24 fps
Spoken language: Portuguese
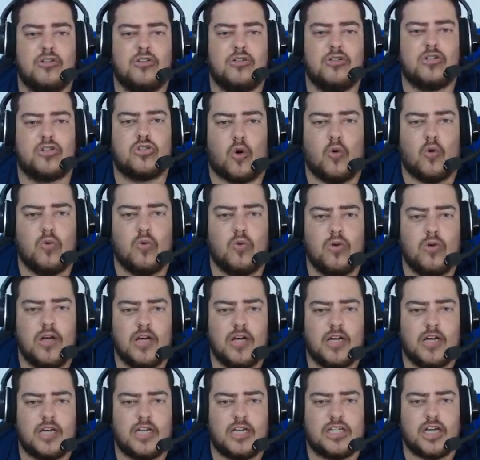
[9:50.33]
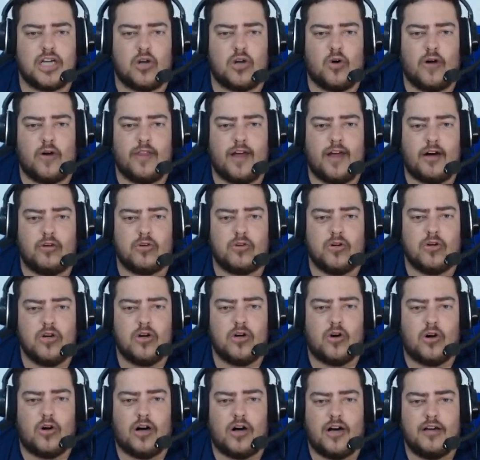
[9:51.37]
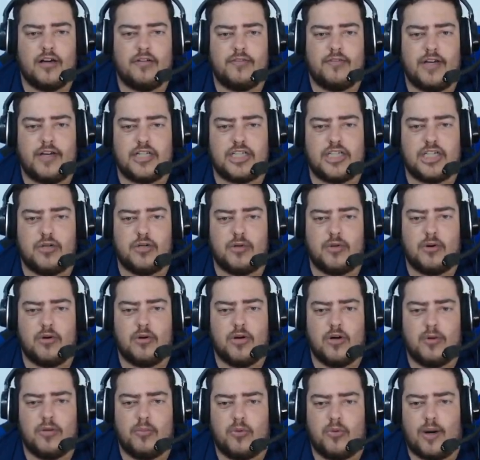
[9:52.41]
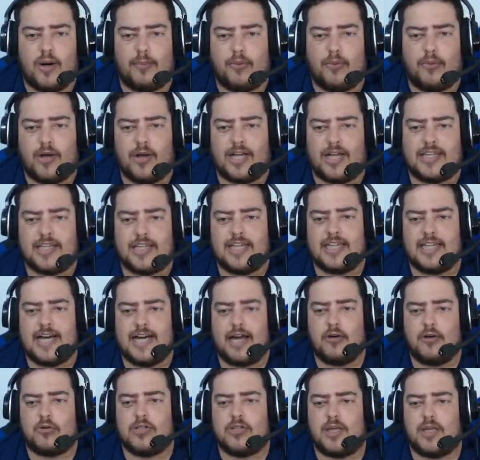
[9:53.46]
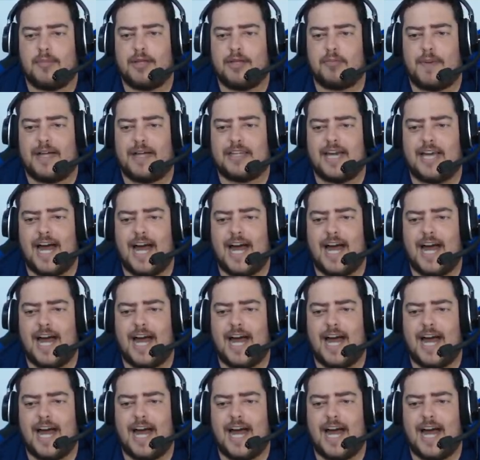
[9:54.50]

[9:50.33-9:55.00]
Som, Cristiano Ronaldo, ó, Ventil, boa bola, tá dentro da área, o cruzamento pra